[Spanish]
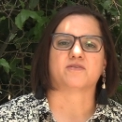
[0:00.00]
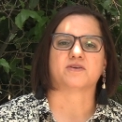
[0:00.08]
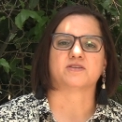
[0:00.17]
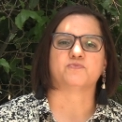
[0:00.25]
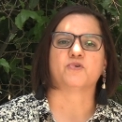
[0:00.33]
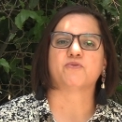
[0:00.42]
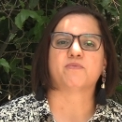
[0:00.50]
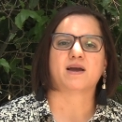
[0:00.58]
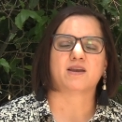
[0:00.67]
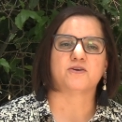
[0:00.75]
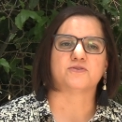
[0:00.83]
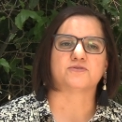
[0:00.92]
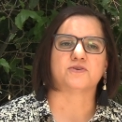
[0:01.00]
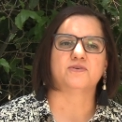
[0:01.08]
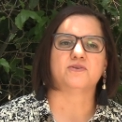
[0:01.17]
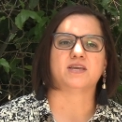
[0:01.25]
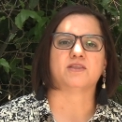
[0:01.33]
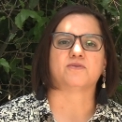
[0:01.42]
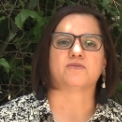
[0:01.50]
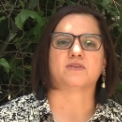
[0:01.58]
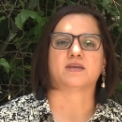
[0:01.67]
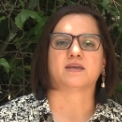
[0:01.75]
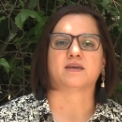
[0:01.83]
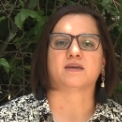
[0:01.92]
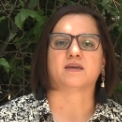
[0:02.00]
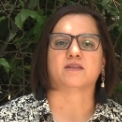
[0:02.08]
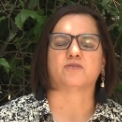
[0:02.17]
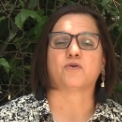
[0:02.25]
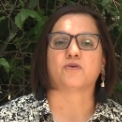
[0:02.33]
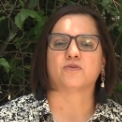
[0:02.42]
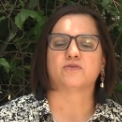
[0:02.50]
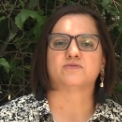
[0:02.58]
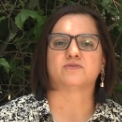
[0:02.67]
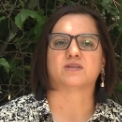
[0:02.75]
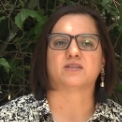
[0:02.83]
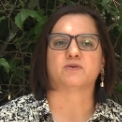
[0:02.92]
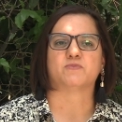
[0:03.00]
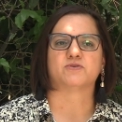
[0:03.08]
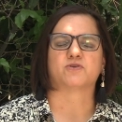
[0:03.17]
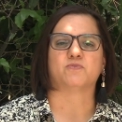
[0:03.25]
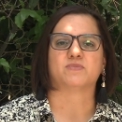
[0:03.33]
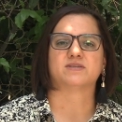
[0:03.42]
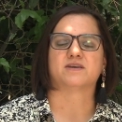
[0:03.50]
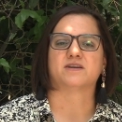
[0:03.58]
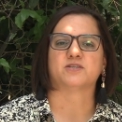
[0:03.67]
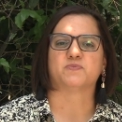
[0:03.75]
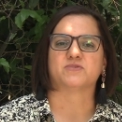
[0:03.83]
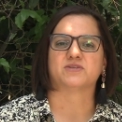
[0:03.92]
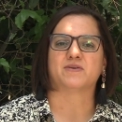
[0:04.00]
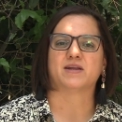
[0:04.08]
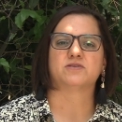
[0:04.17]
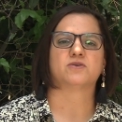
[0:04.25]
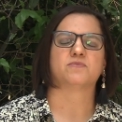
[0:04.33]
creo que es muy valioso y donde todos tenemos como esta responsabilidad,